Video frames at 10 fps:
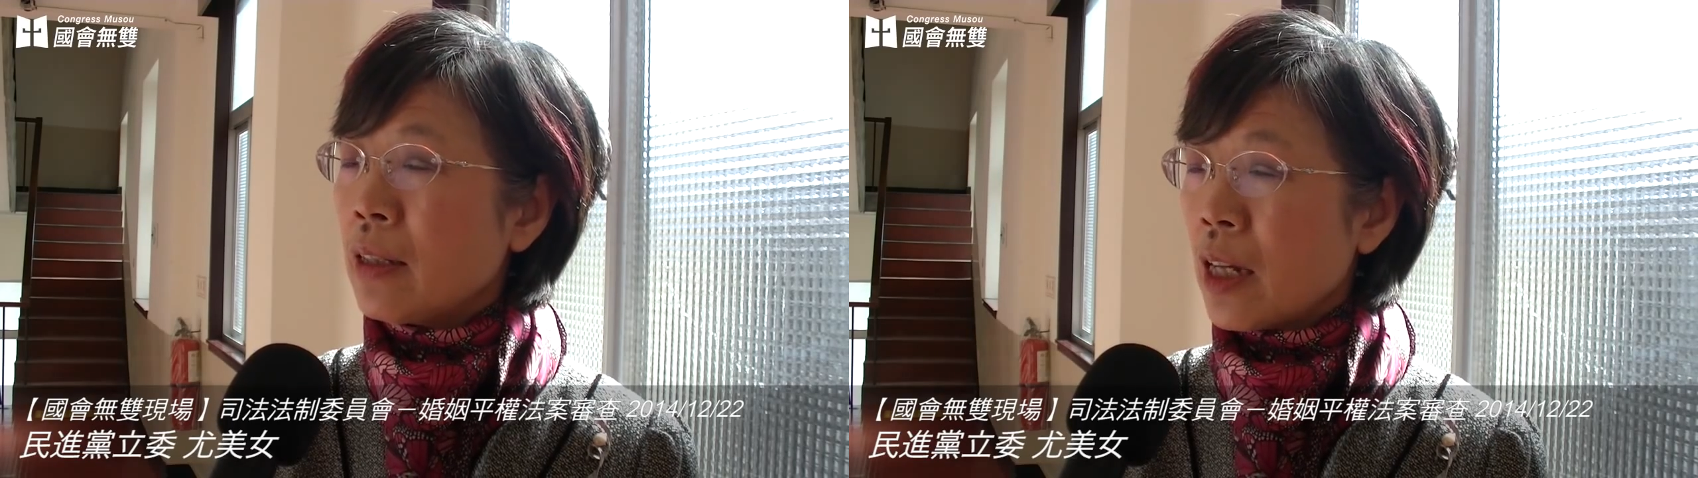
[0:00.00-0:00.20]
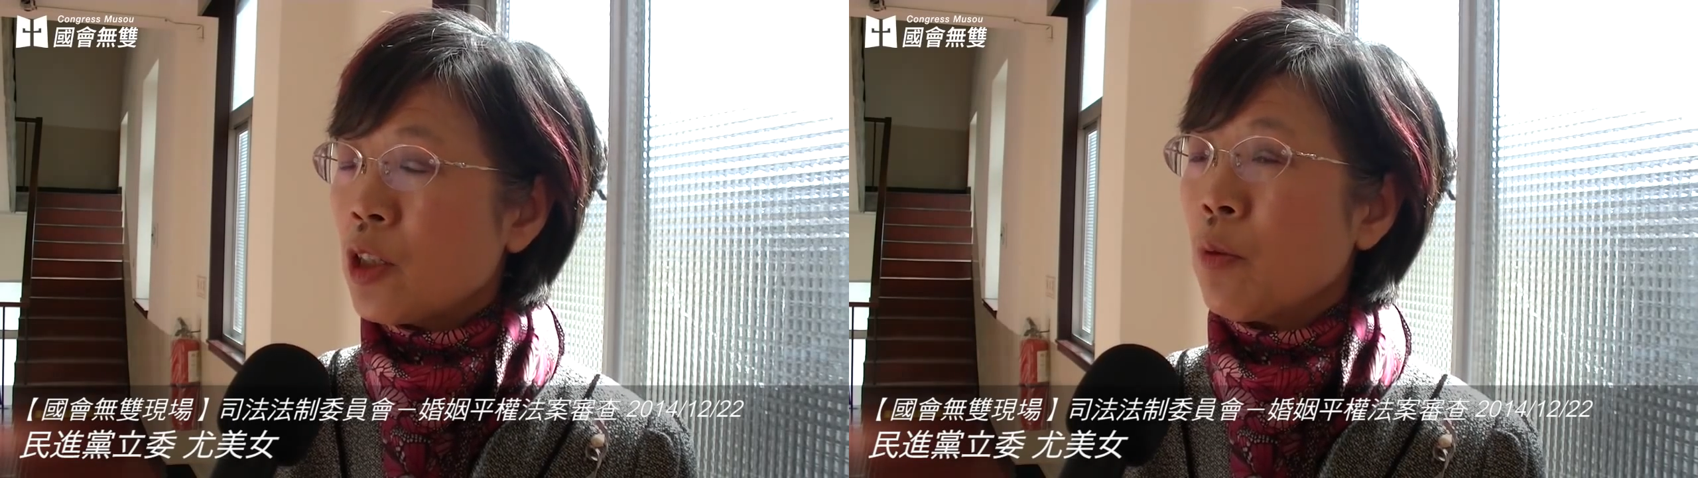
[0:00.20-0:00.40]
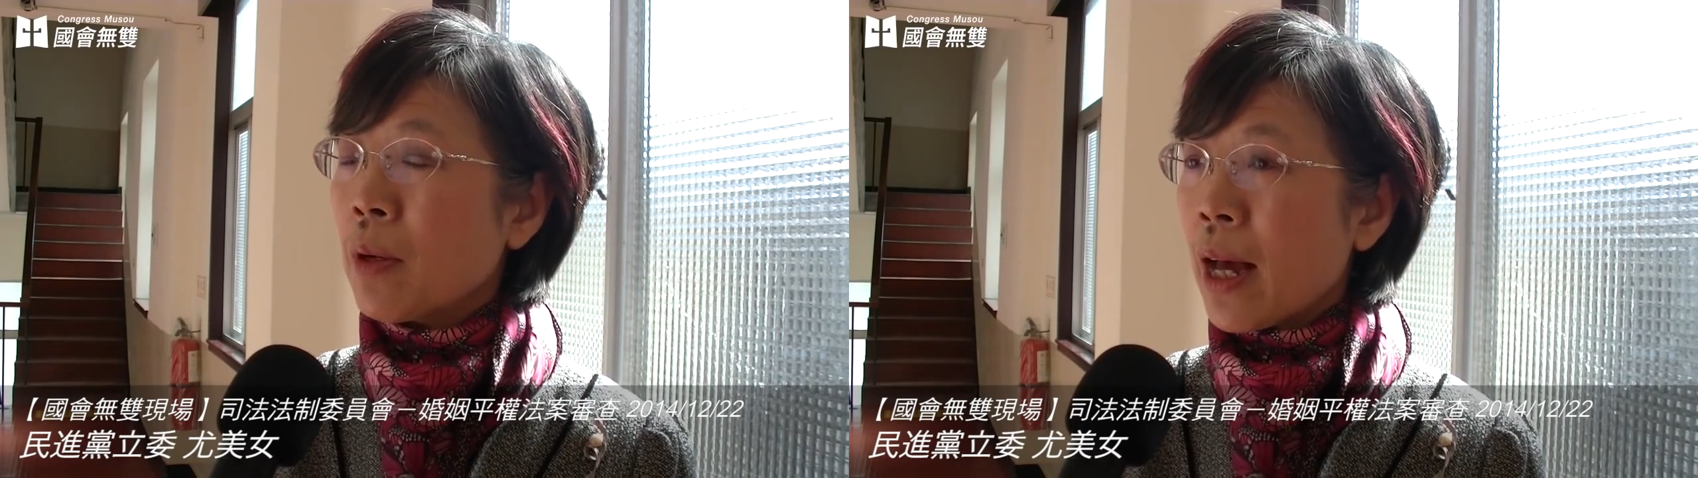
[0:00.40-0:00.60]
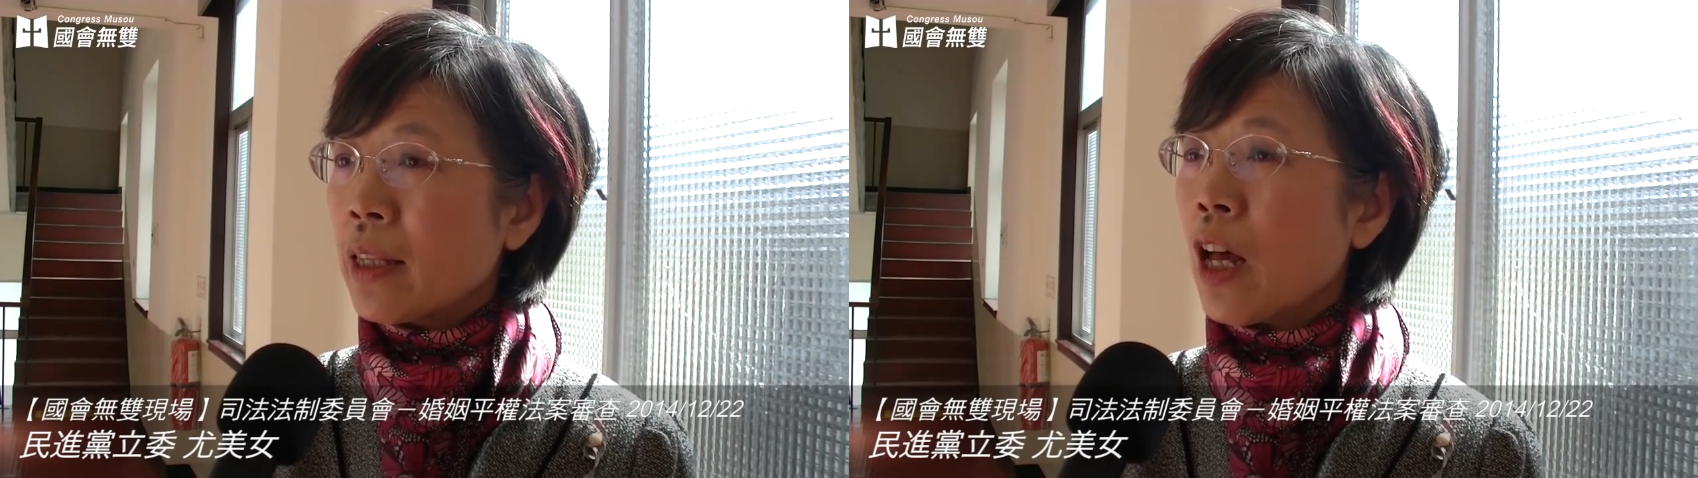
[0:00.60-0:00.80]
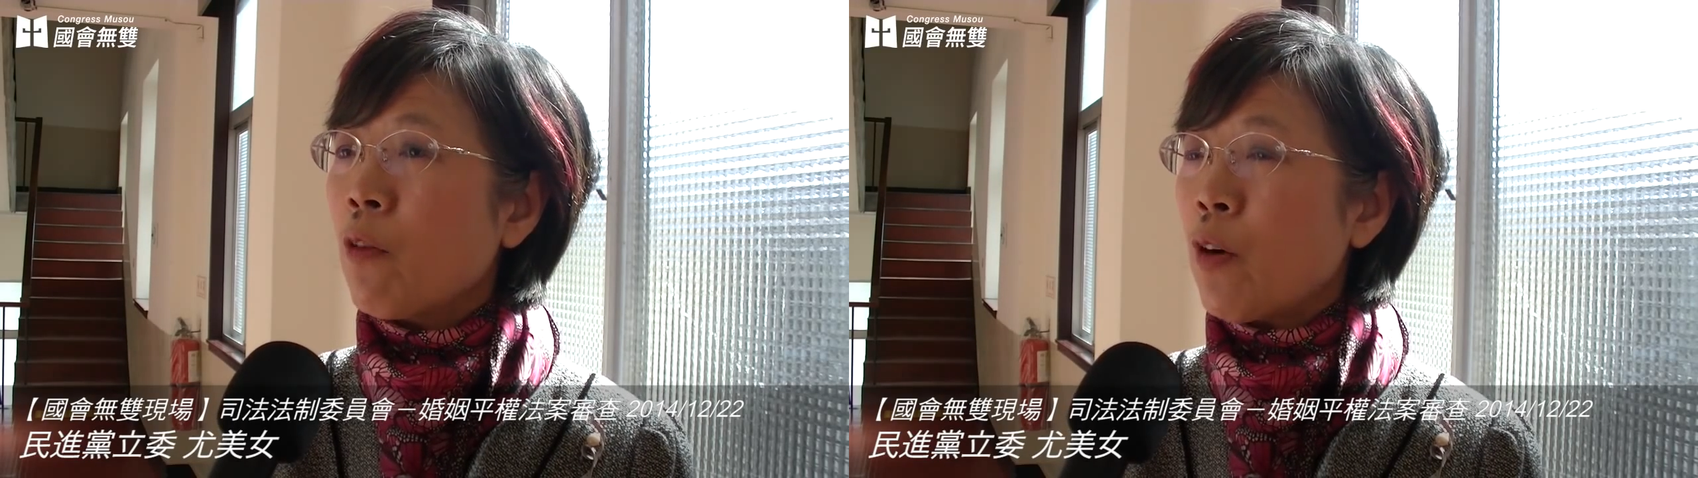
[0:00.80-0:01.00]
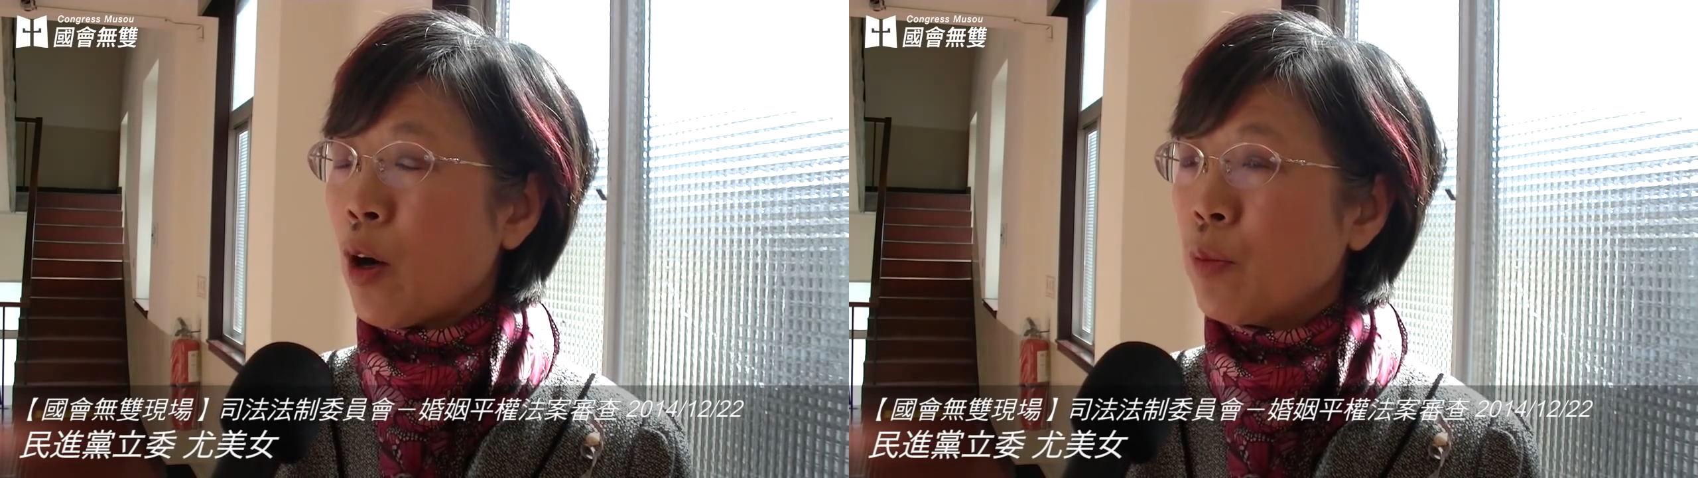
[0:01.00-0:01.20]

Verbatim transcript: 但是我们看到法